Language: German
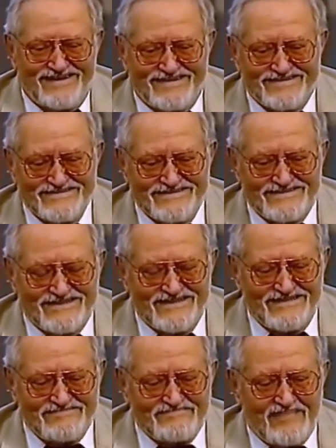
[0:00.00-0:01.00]
Und äh,
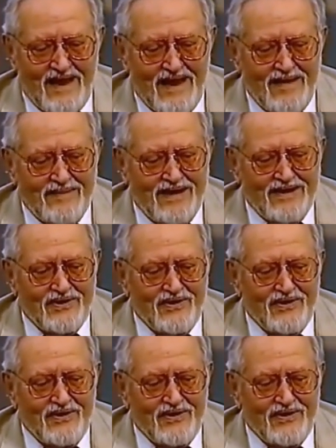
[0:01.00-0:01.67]
habe eine